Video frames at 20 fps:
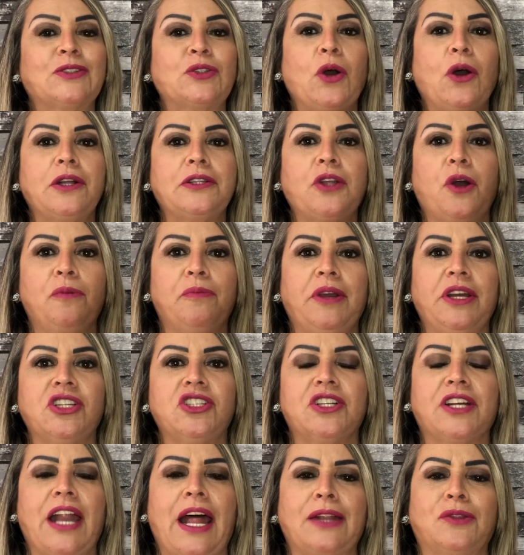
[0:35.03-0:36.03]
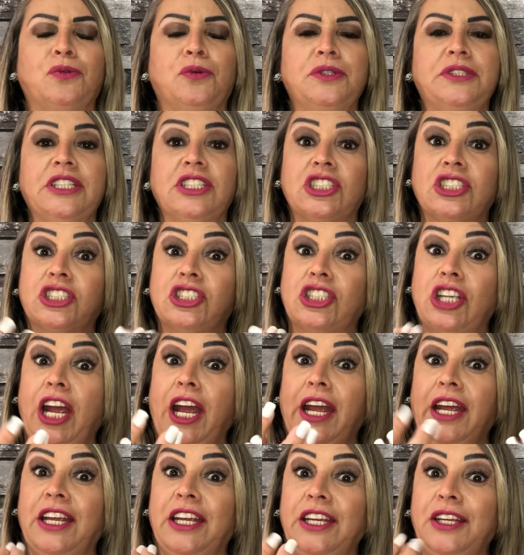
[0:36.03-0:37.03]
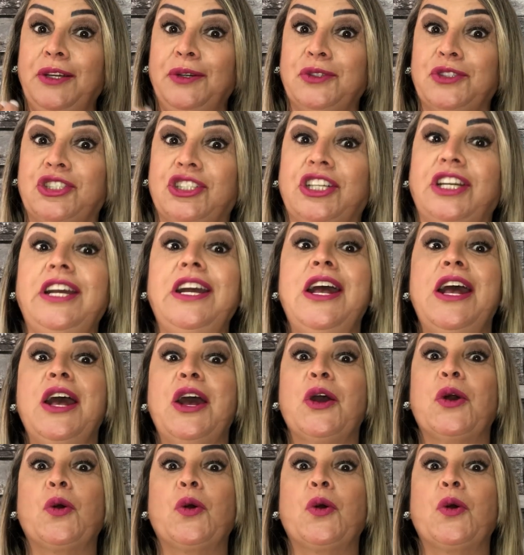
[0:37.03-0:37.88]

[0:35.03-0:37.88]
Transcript: totalmente gratuito e cheinho de